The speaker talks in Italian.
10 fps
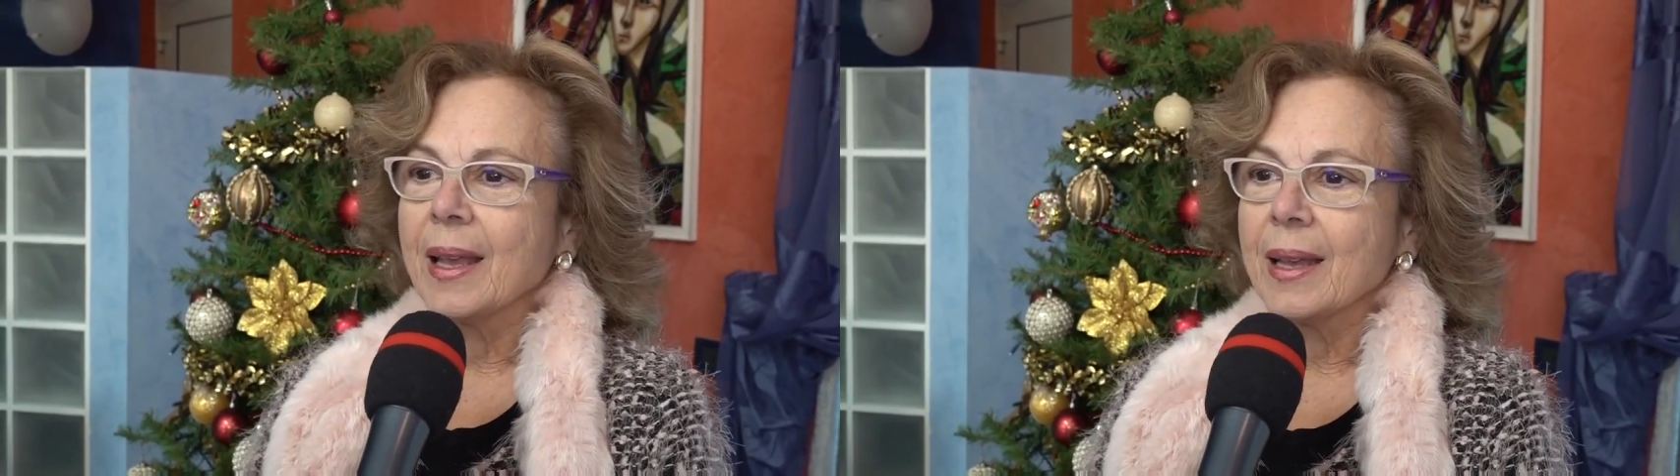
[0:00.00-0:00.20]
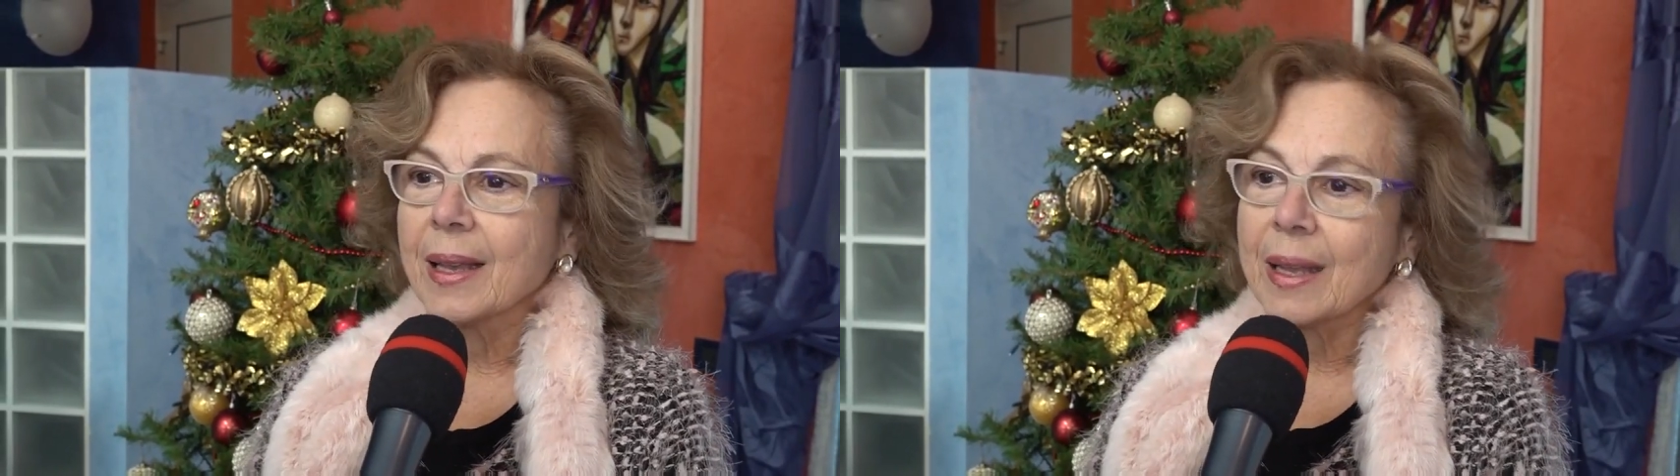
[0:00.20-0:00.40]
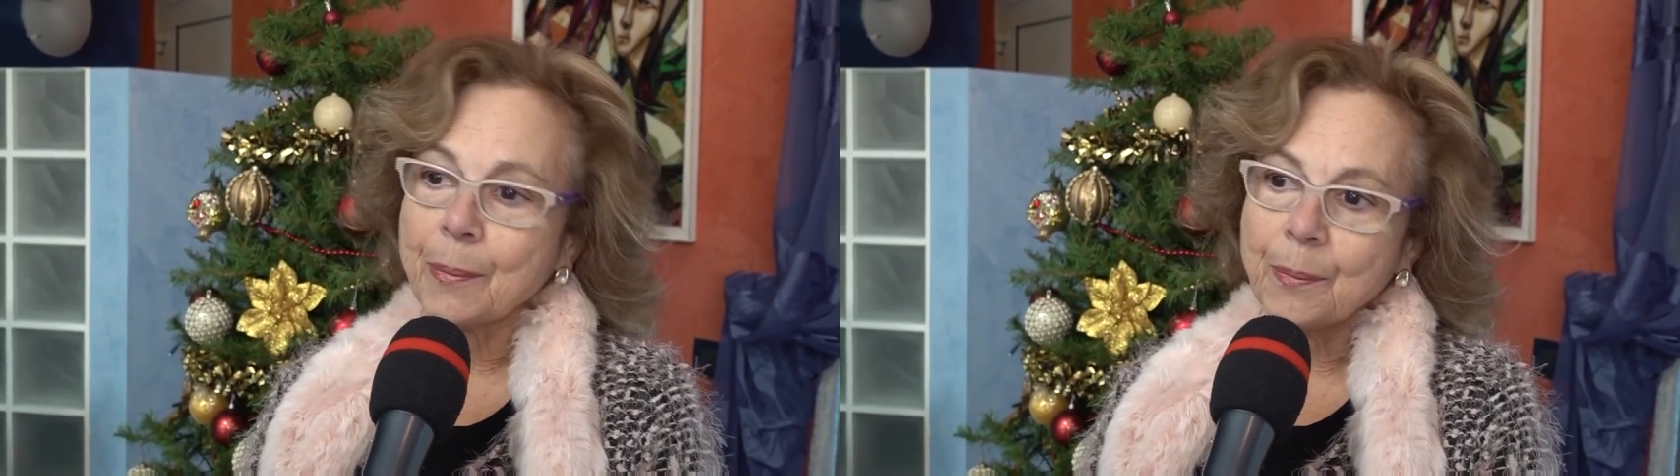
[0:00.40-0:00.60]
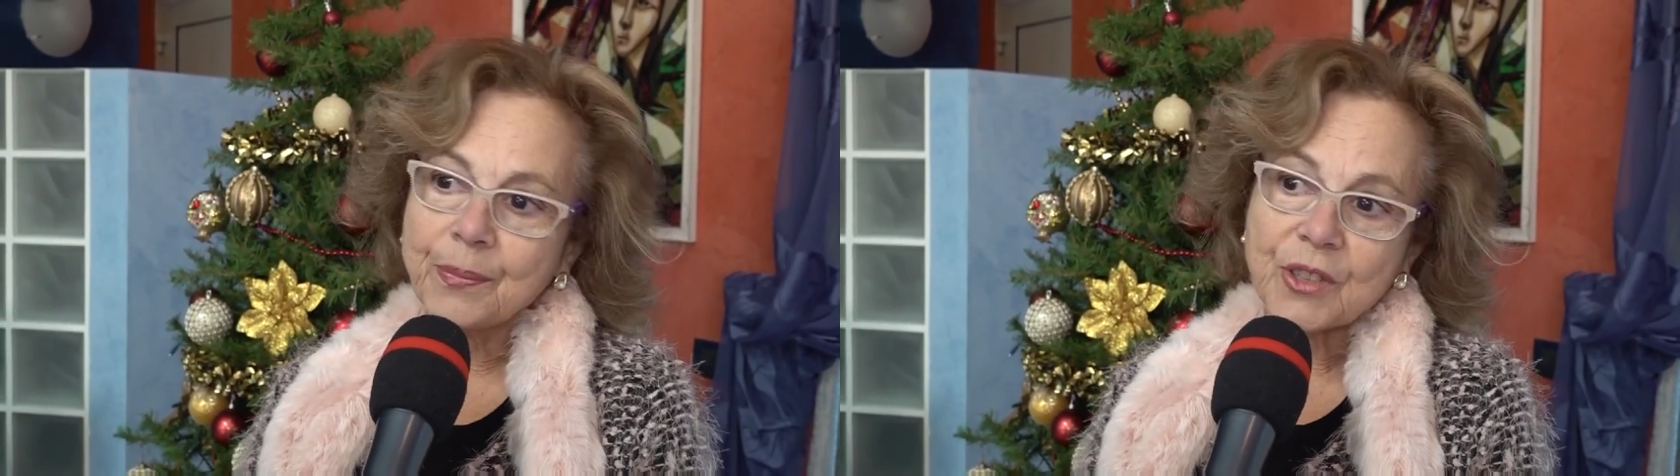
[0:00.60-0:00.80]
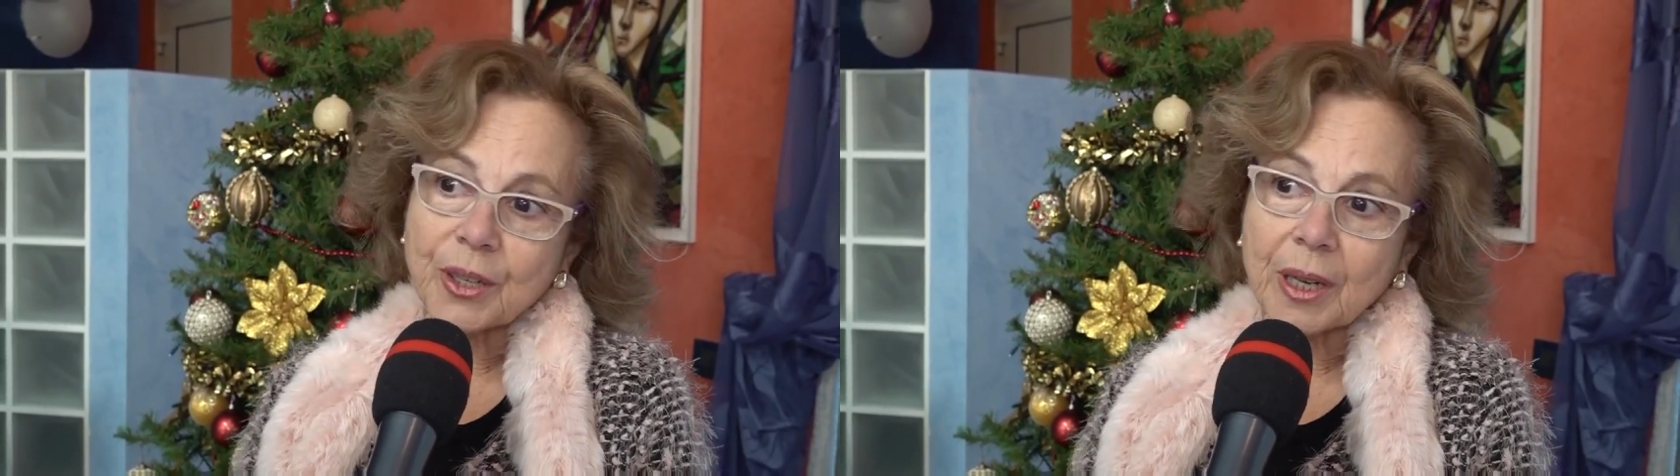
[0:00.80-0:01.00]
eh, che
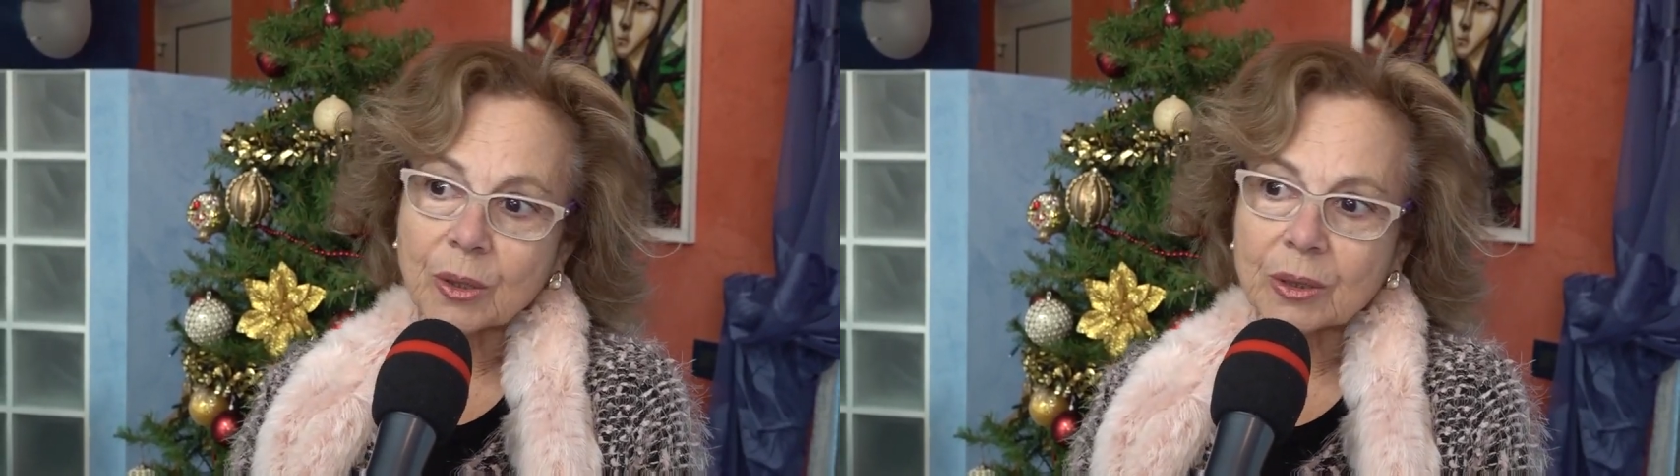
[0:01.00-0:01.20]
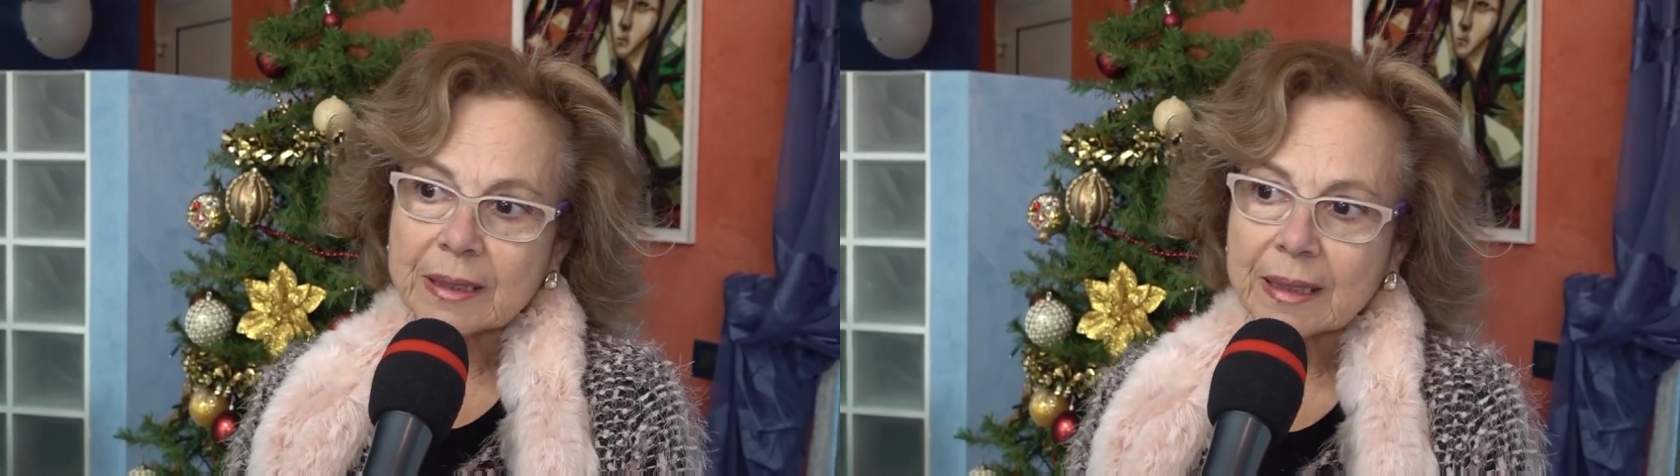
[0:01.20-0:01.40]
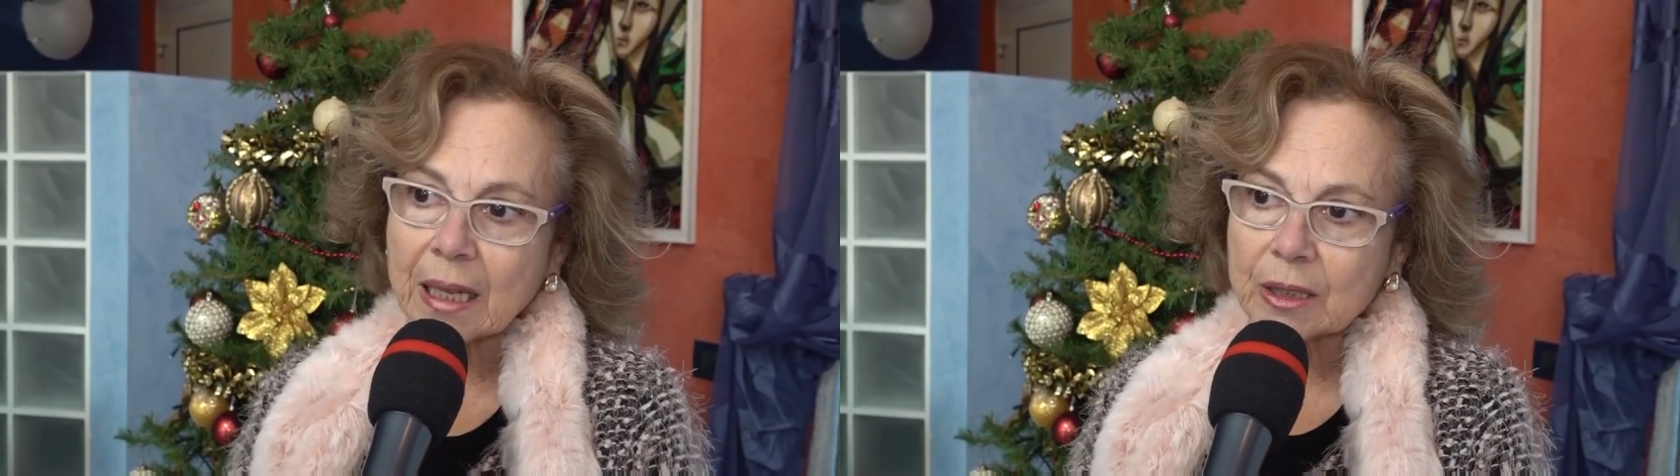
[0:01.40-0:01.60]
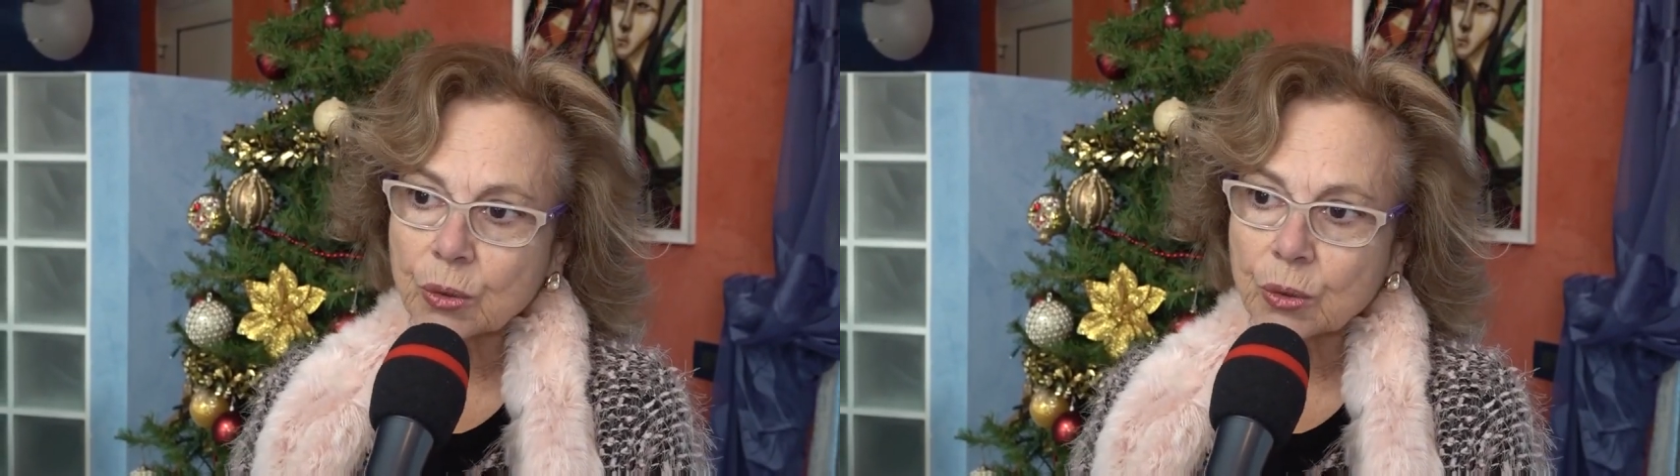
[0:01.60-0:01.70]
ci racconterà